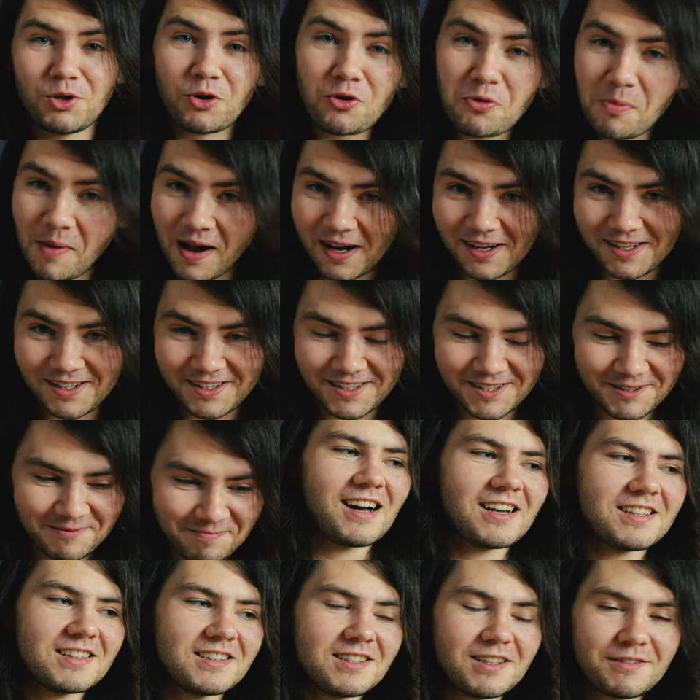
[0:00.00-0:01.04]
normalny.
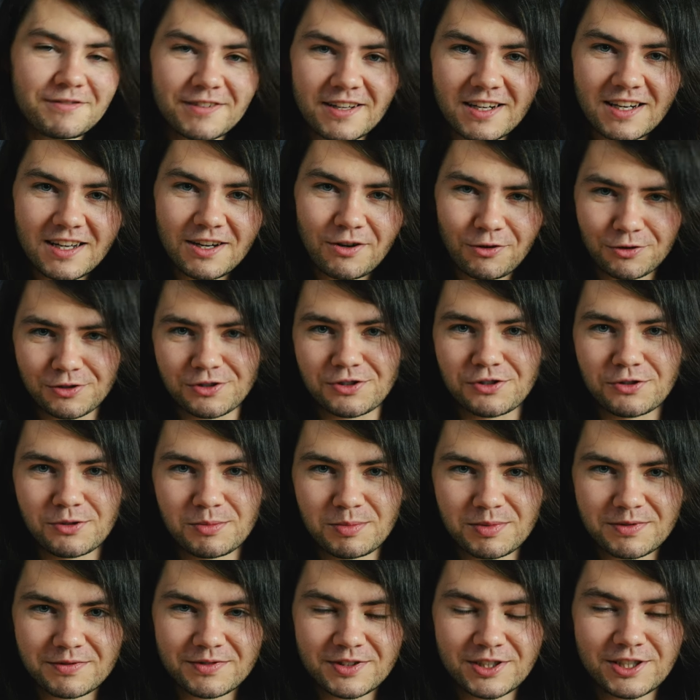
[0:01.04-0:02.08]
A dla wiele
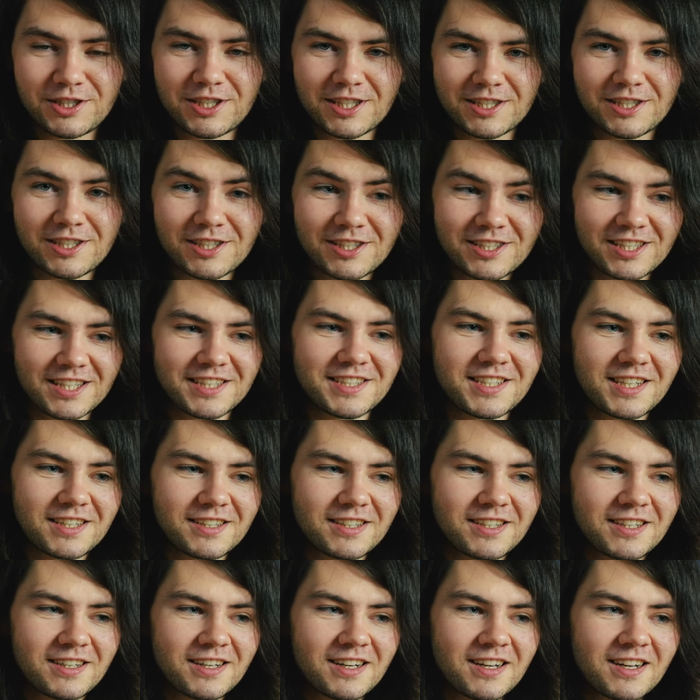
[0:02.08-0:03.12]
osób w dzisiejszych
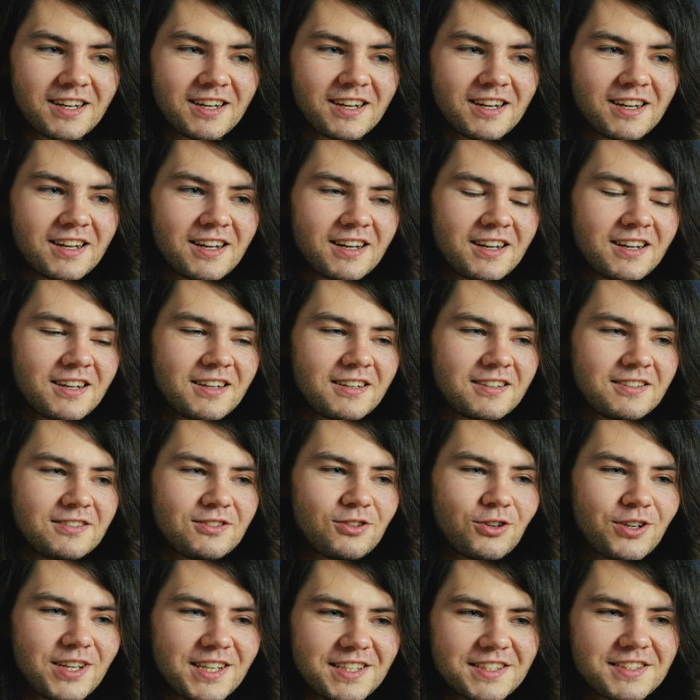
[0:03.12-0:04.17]
czasach
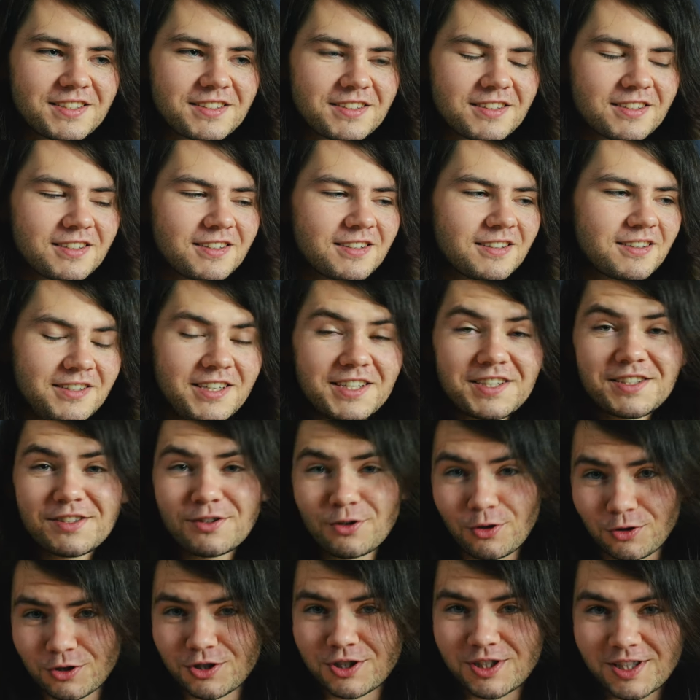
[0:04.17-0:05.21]
to jest
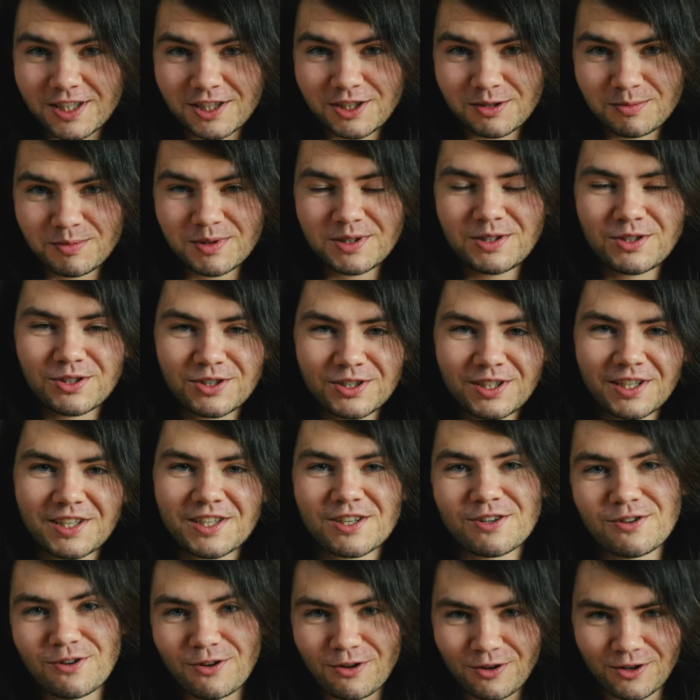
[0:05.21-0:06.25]
nieznośne, żeby coś
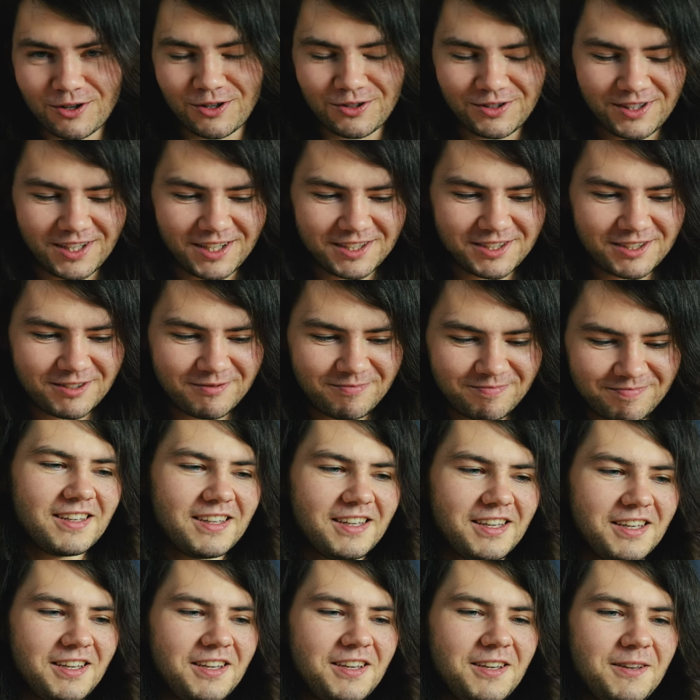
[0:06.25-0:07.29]
takiego oglądać.
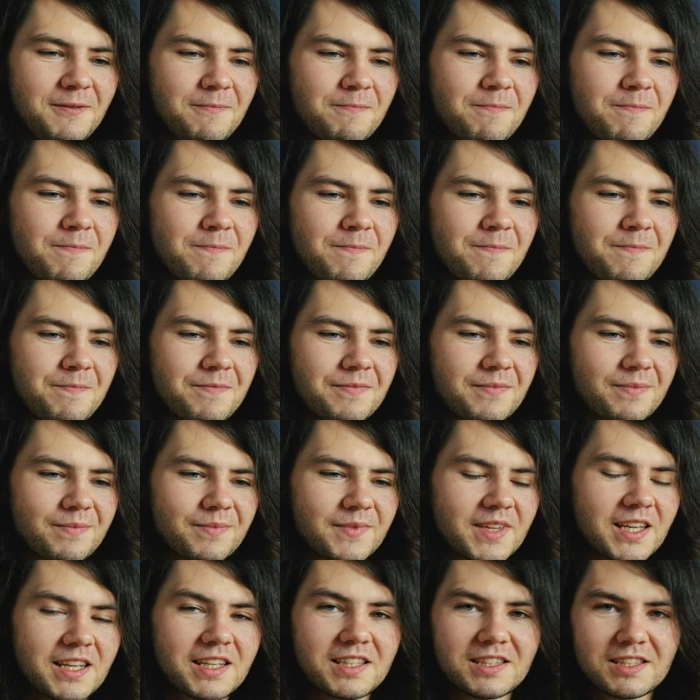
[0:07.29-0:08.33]
I
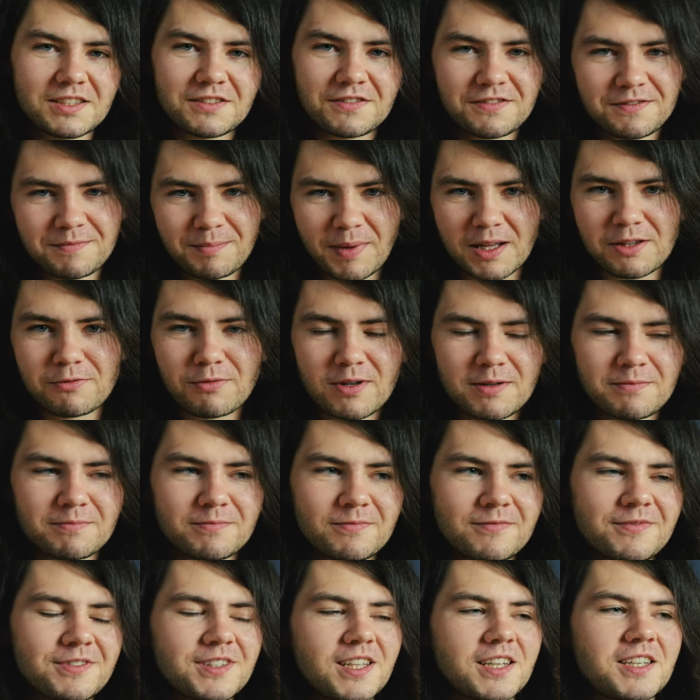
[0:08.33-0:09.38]
ja kiedyś
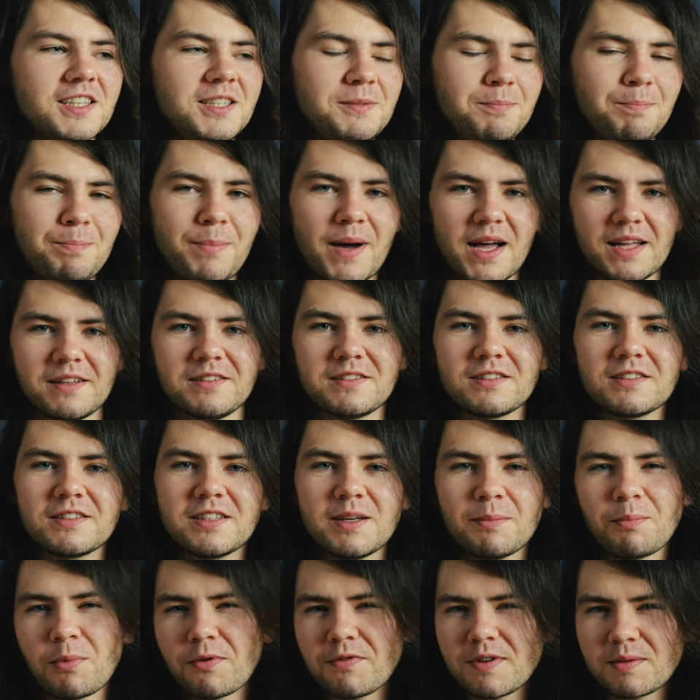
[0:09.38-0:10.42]
wpadłem w taki pęd,
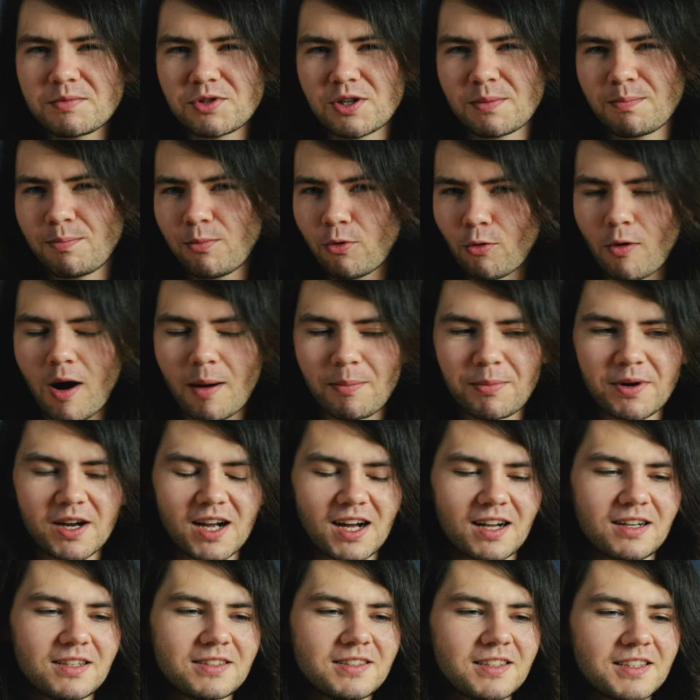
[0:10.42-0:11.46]
nie powiem, że
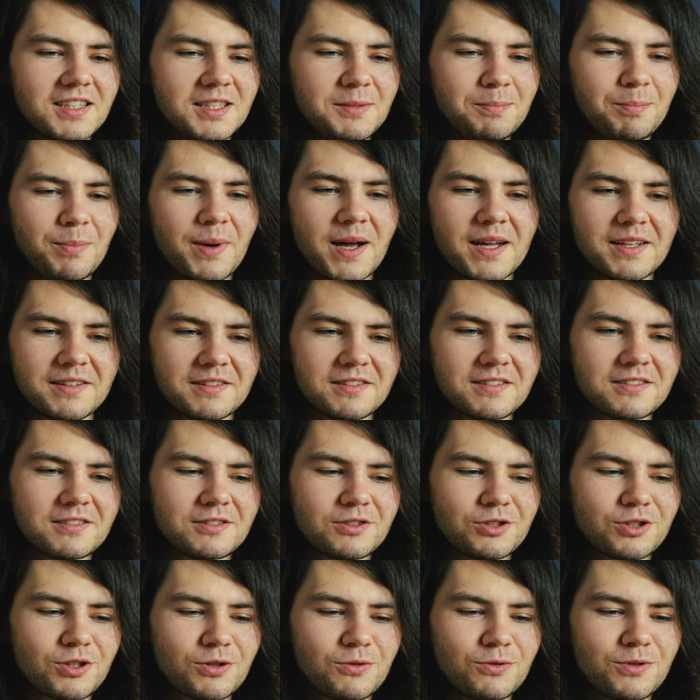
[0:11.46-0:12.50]
pułapka, ale taki pęd,
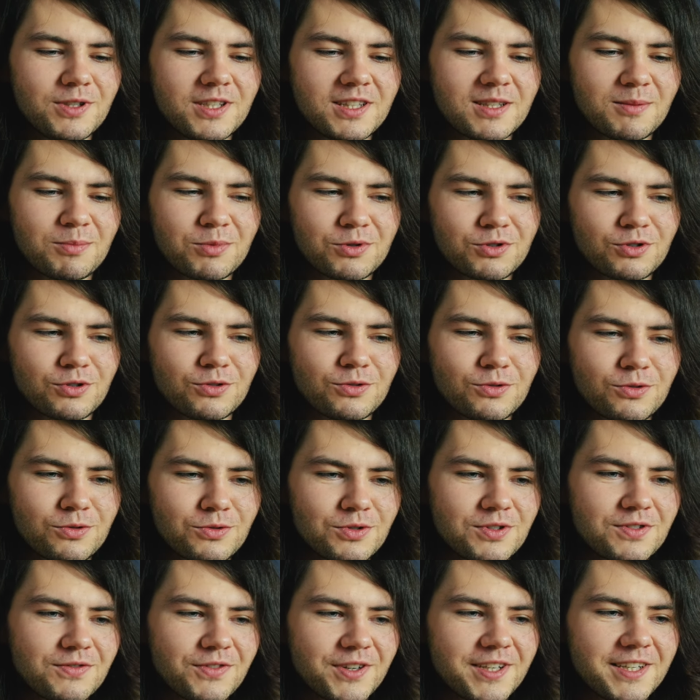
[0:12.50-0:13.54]
szczególnie na
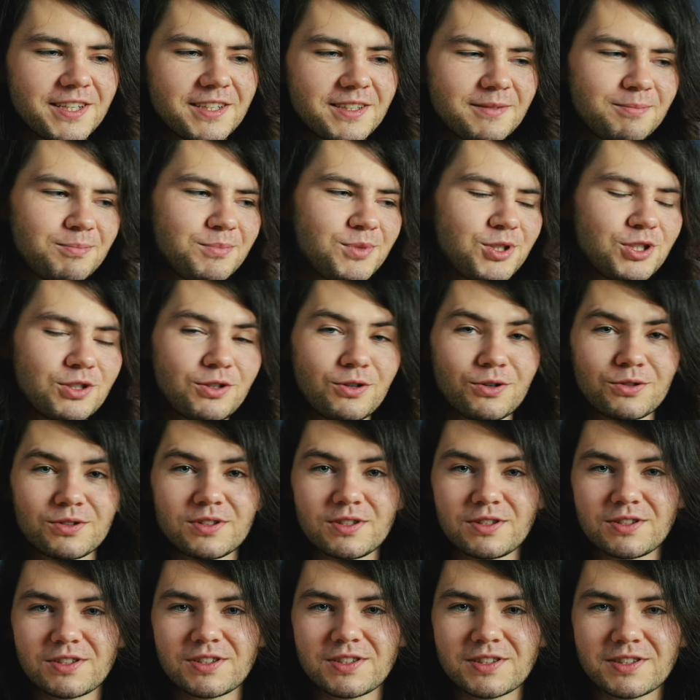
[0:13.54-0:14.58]
początku swojej
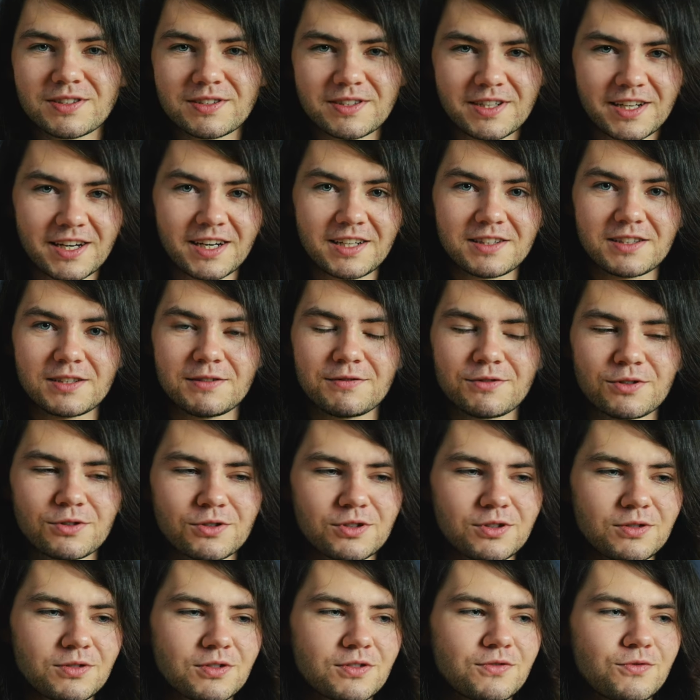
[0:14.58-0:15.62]
przygody z
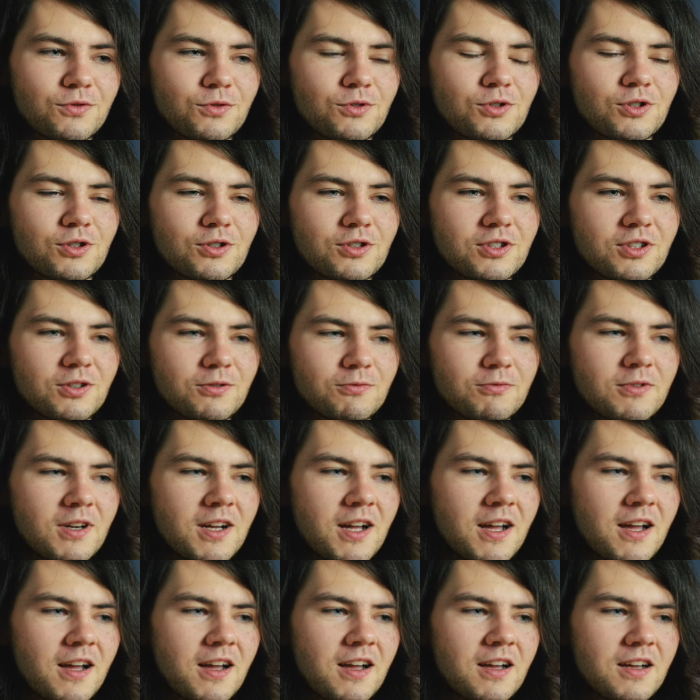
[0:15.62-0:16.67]
kreatywnością, z twórczością,
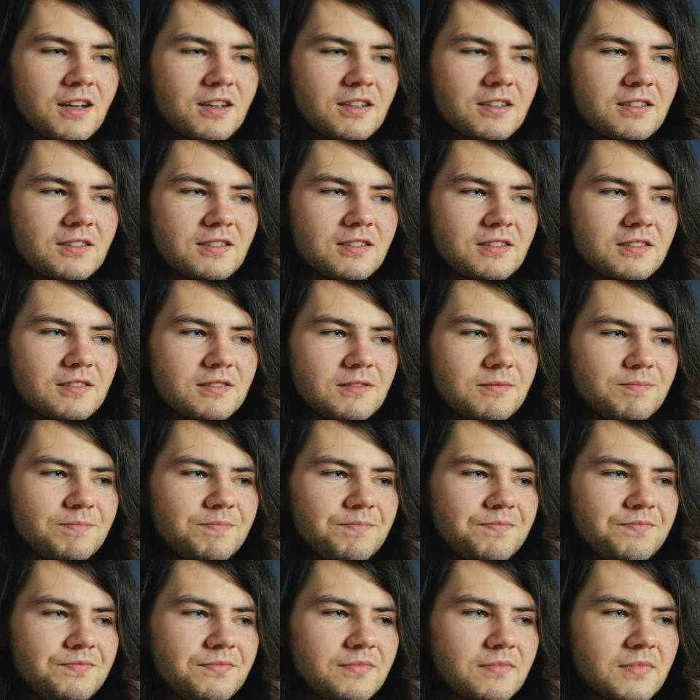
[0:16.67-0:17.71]
e,
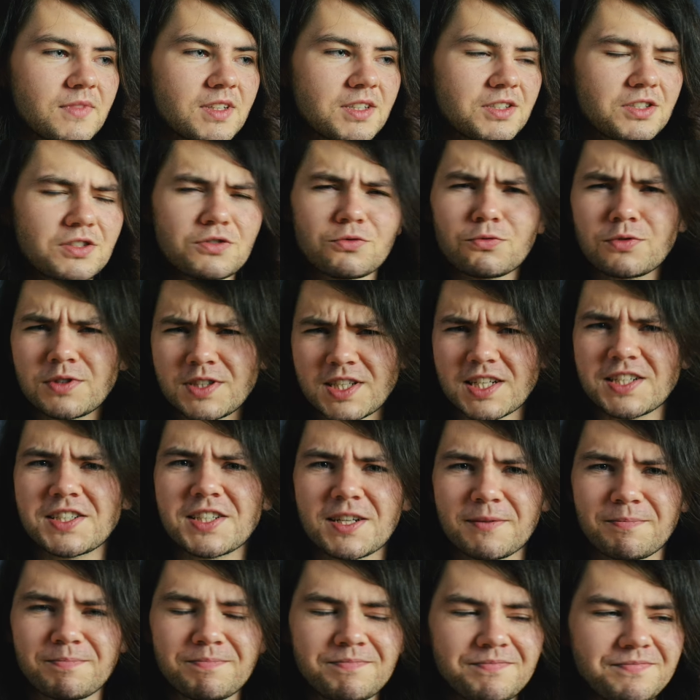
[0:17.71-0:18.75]
z
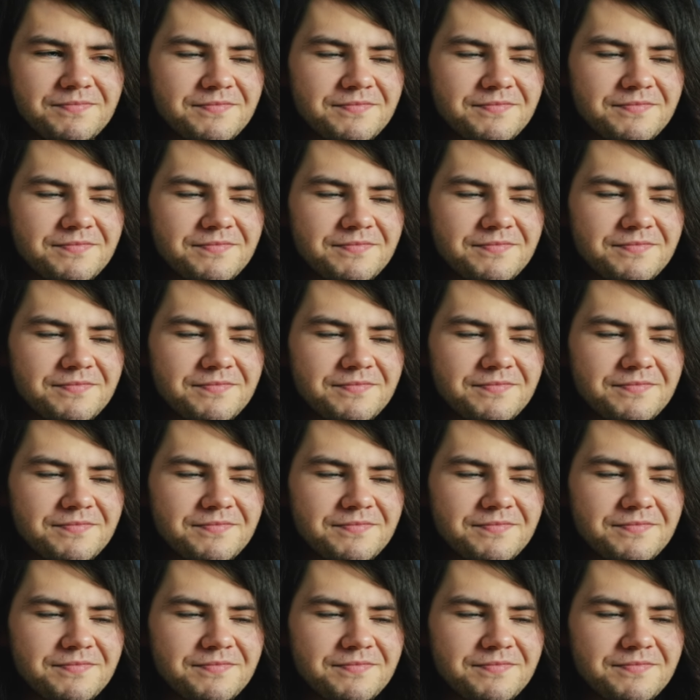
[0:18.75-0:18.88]
sukcesem,